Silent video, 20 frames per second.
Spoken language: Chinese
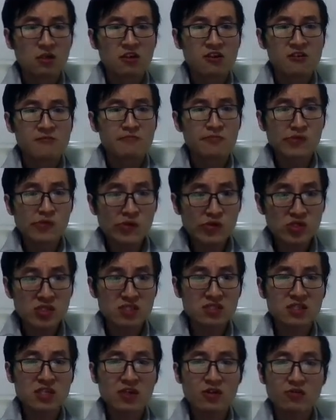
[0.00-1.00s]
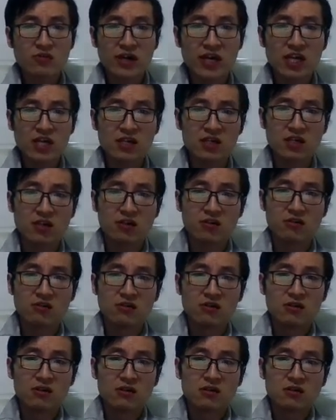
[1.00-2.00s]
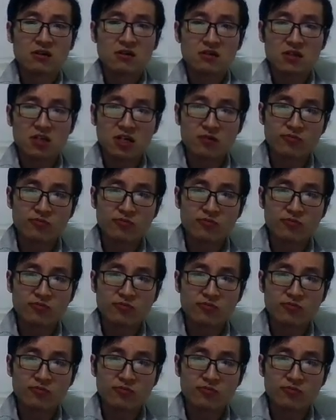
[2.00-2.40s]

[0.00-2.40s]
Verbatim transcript: 不是因为有。德